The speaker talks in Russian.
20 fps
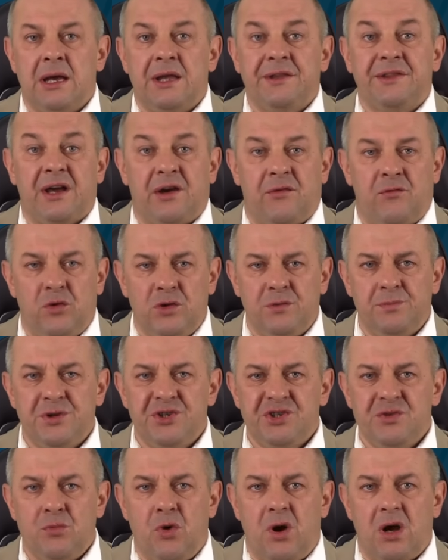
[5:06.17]
Так вот
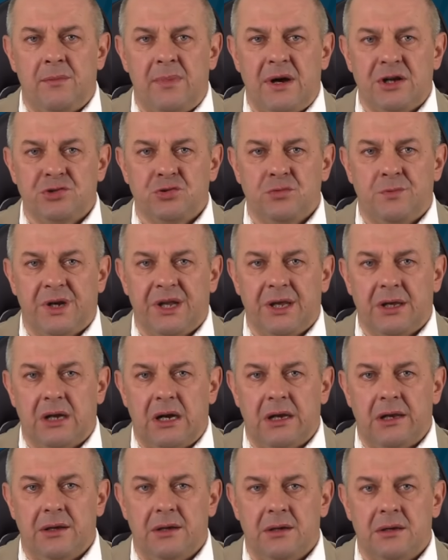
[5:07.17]
почему Акбарсу
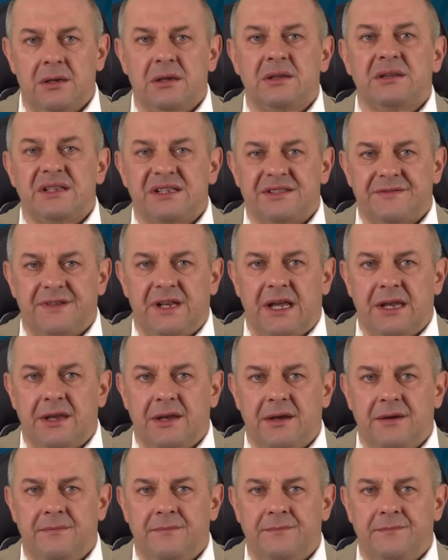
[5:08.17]
проиграли. До
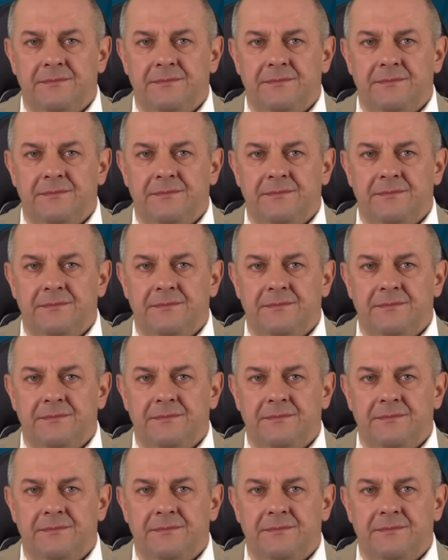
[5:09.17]
свидания.